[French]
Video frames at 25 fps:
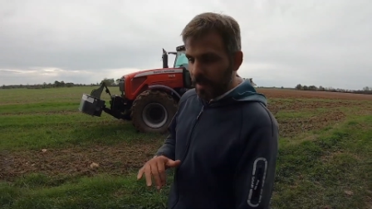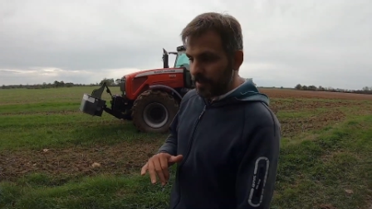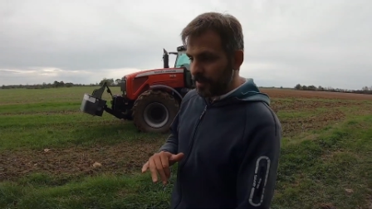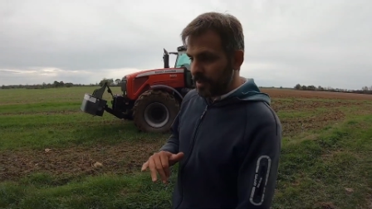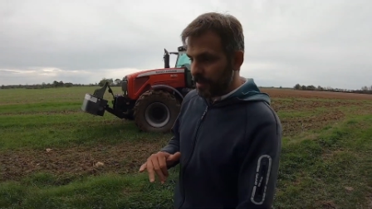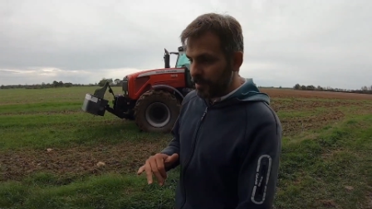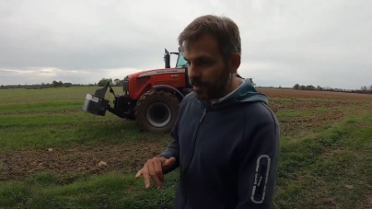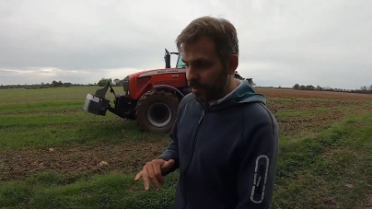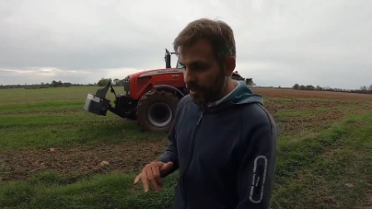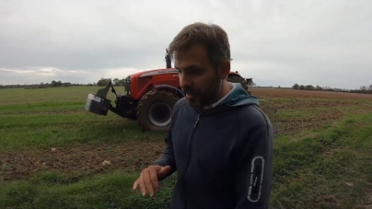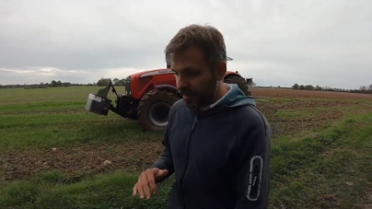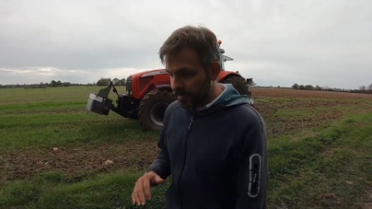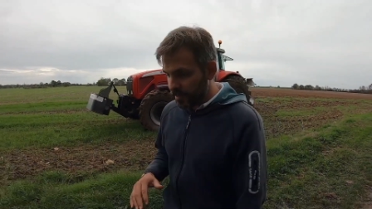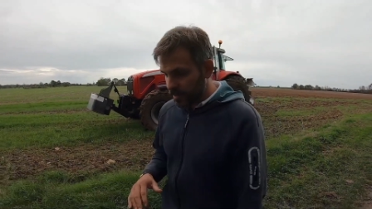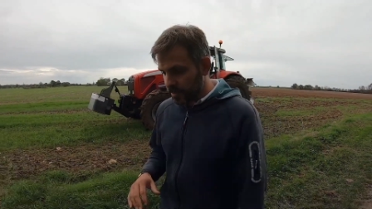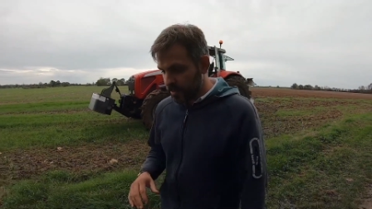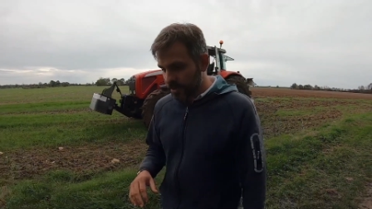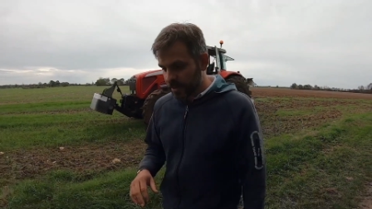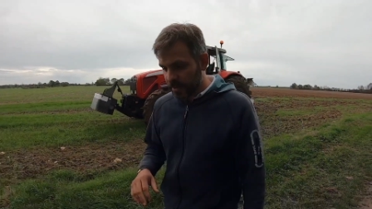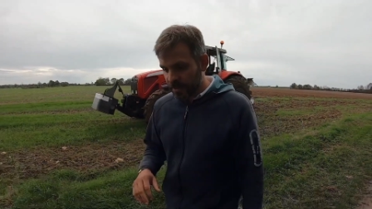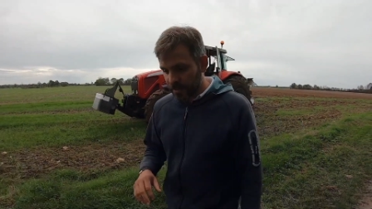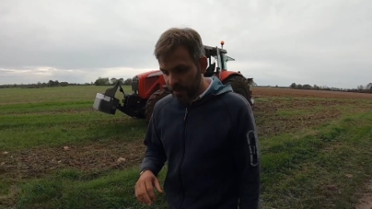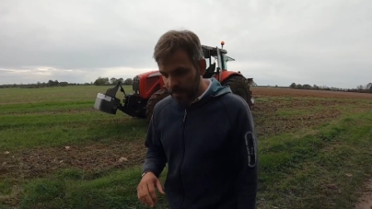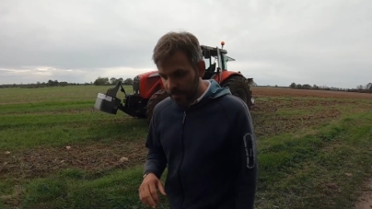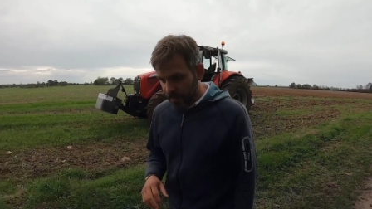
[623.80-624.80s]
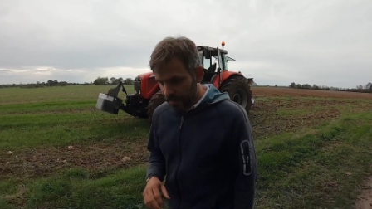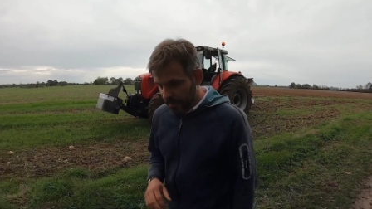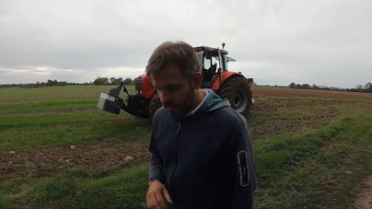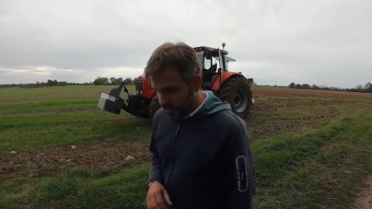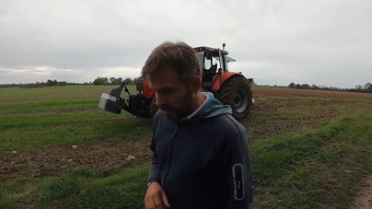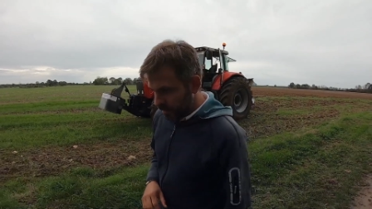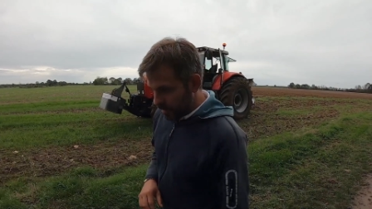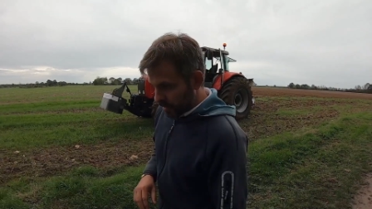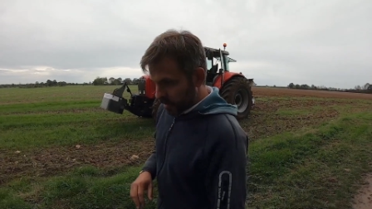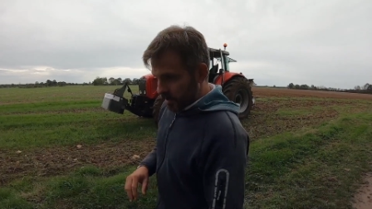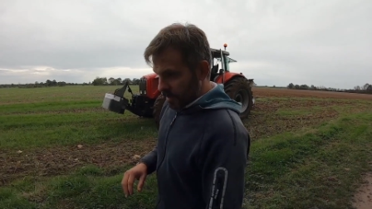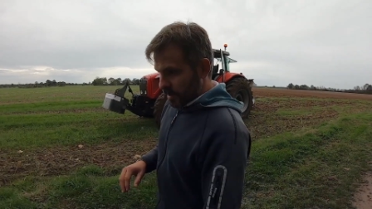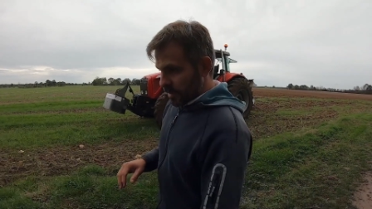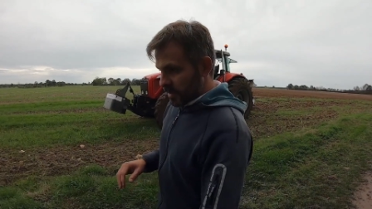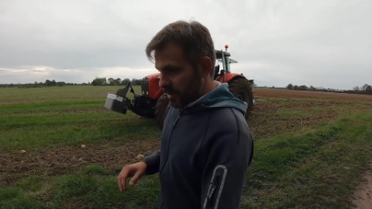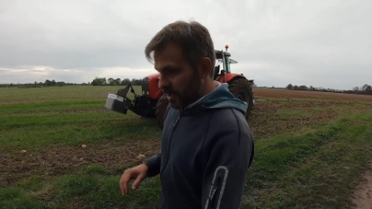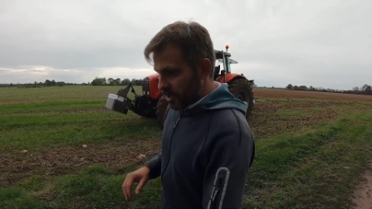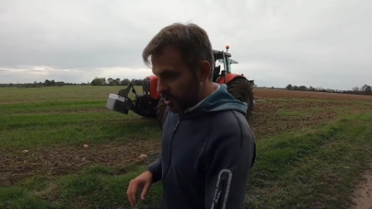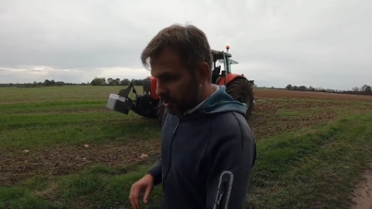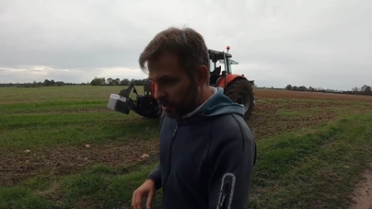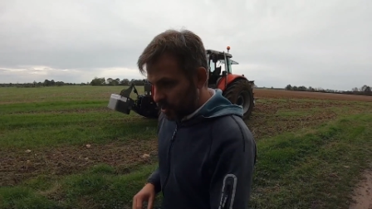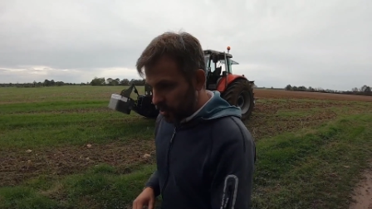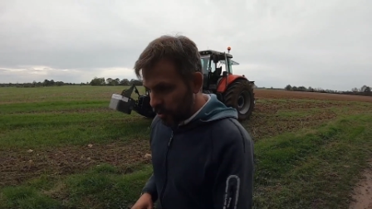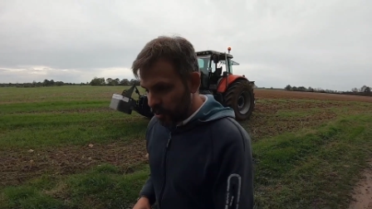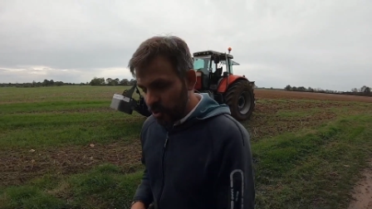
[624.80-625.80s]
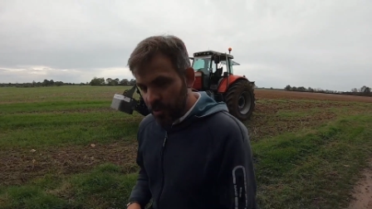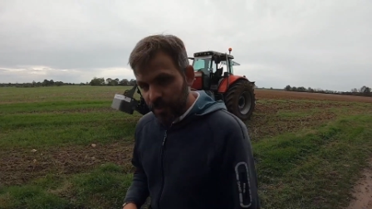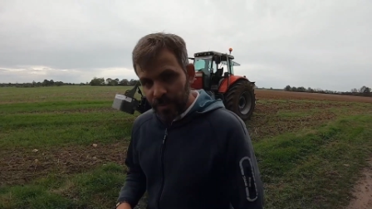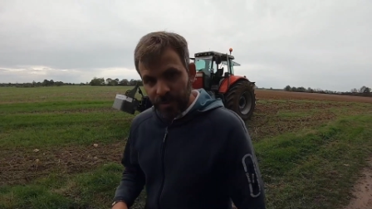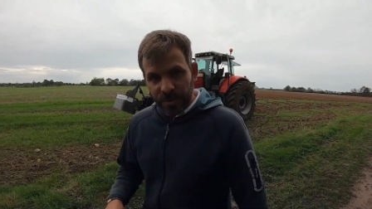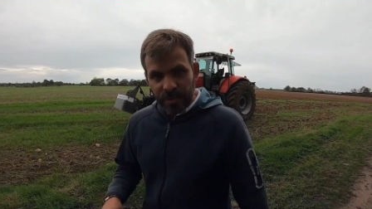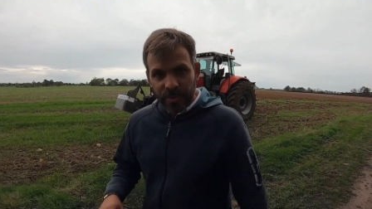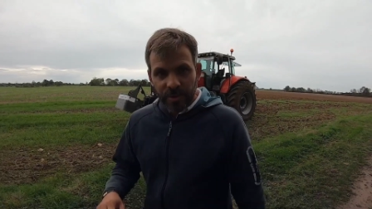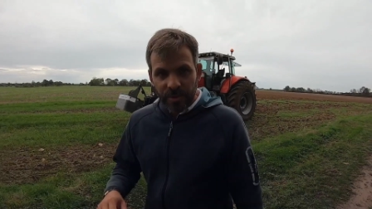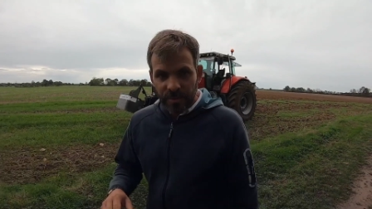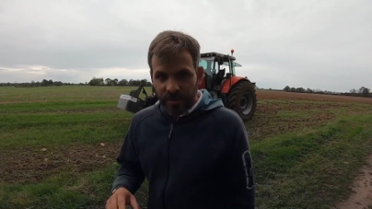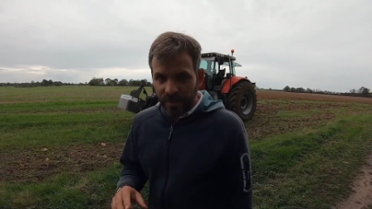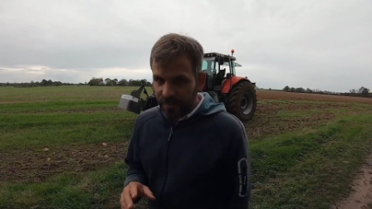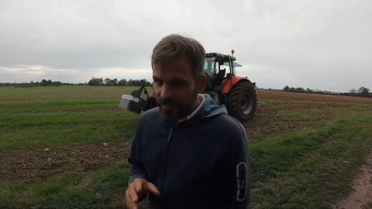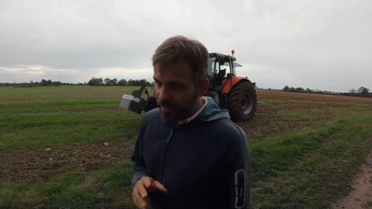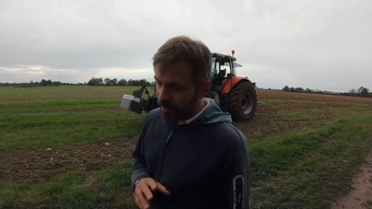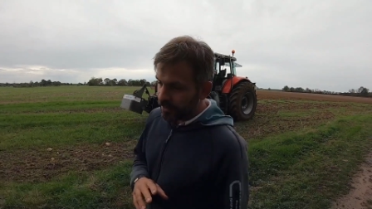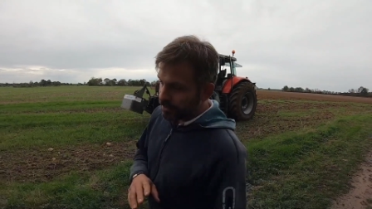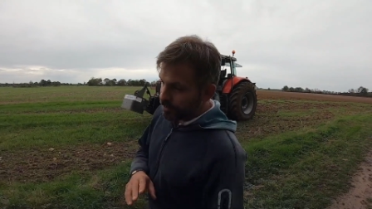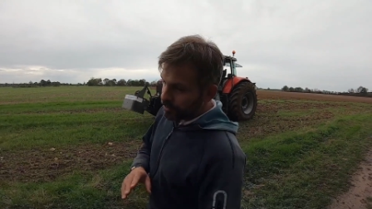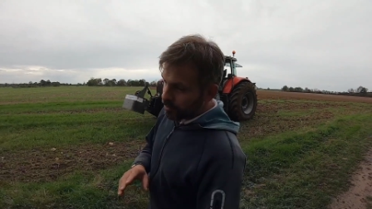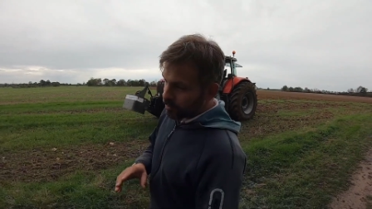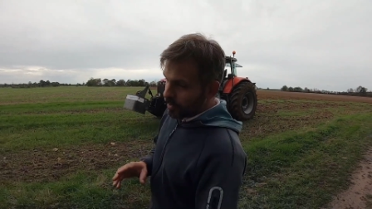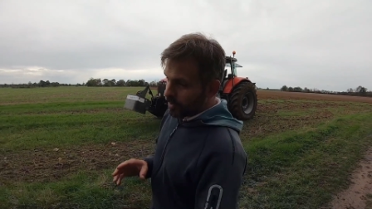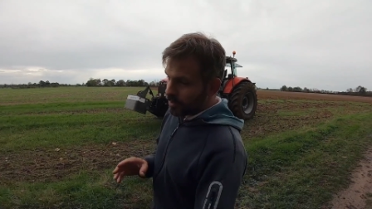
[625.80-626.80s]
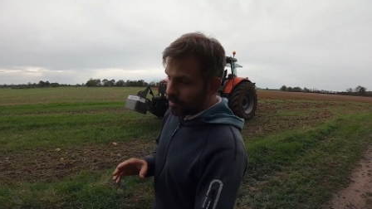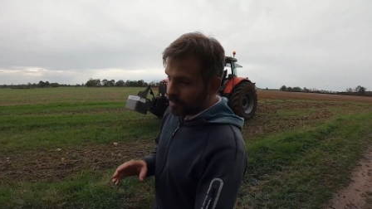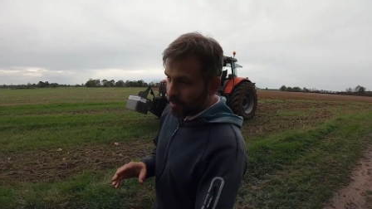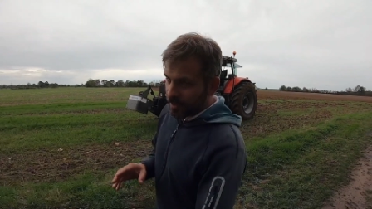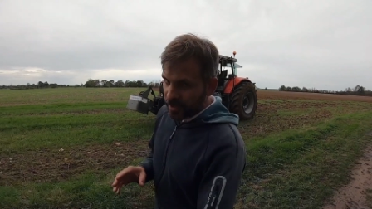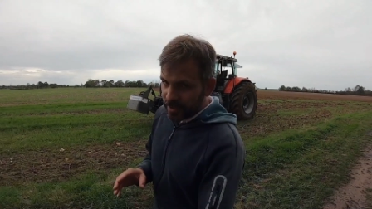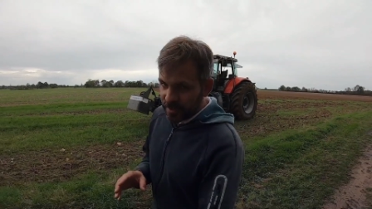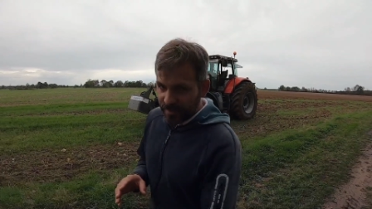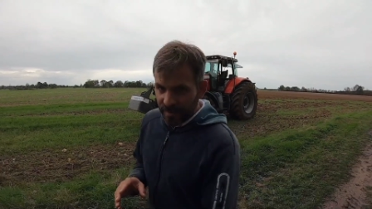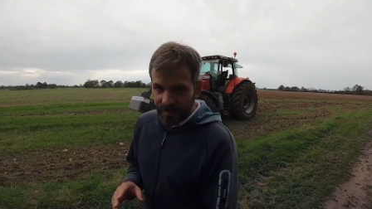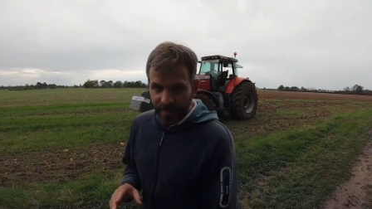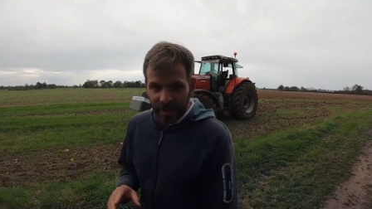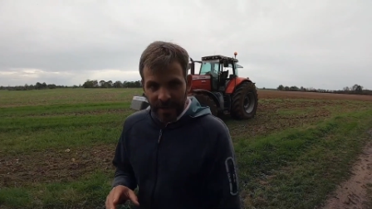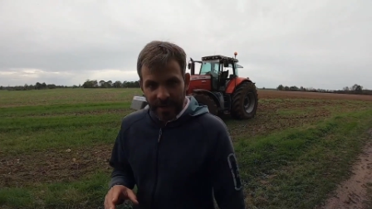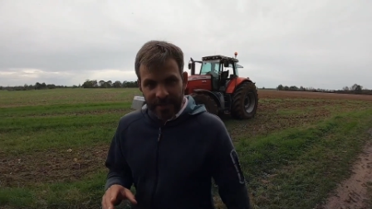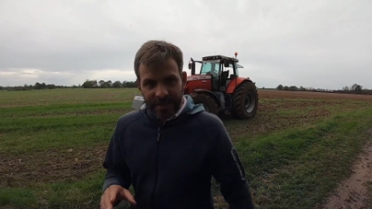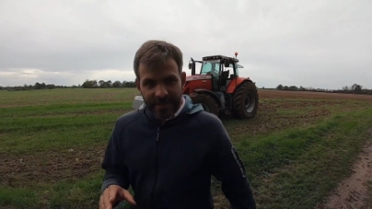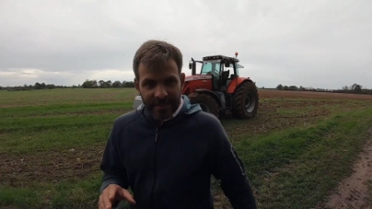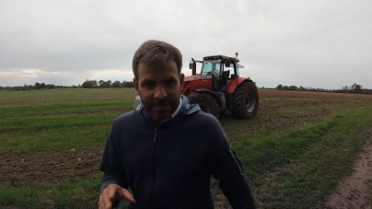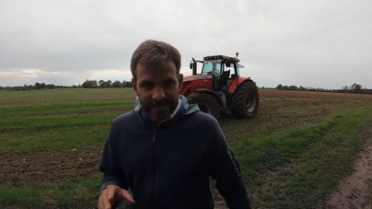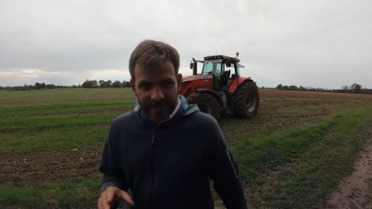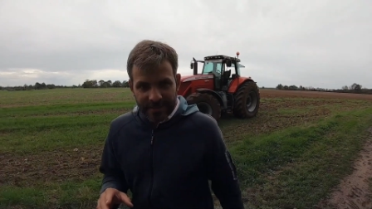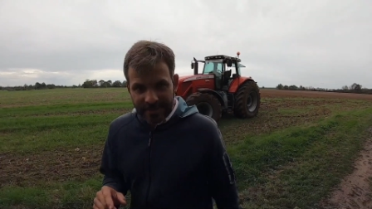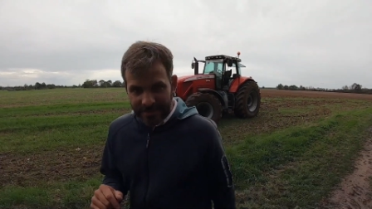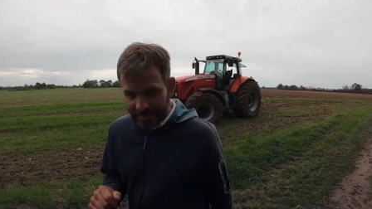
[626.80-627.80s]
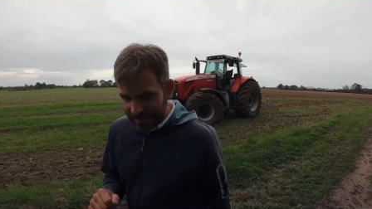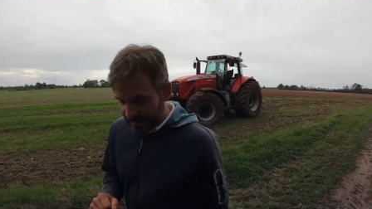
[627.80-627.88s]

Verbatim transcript: un petit peu d'avance, sachant que je pense que je vais faire 2-3 tours et je vais m'arrêter là.